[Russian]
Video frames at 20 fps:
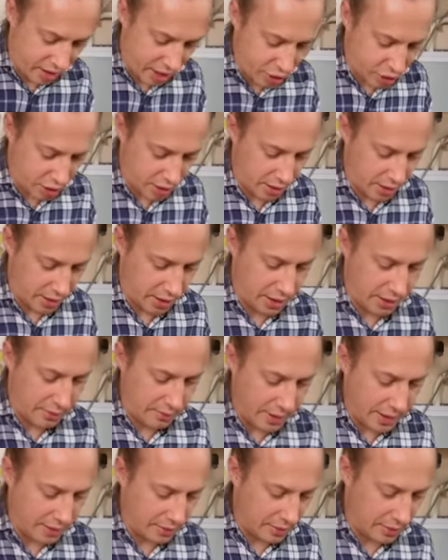важный
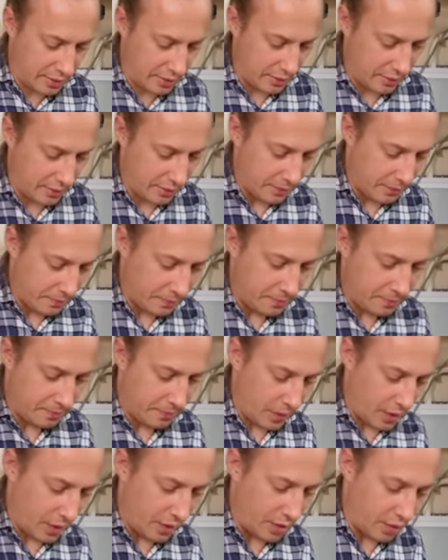элемент –
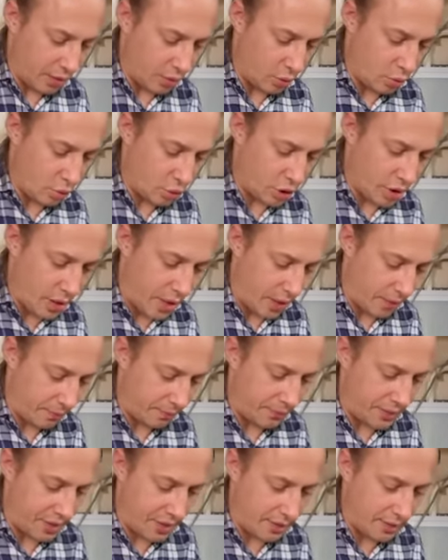нужно
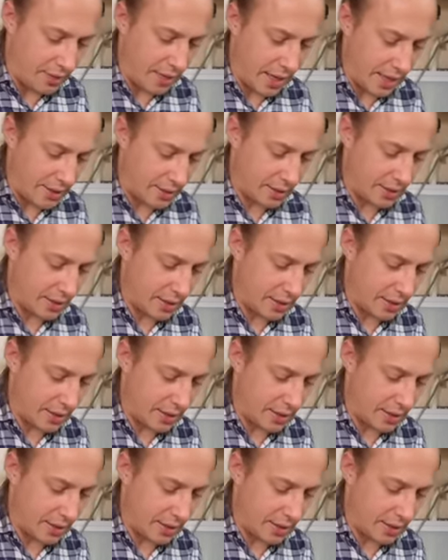не дать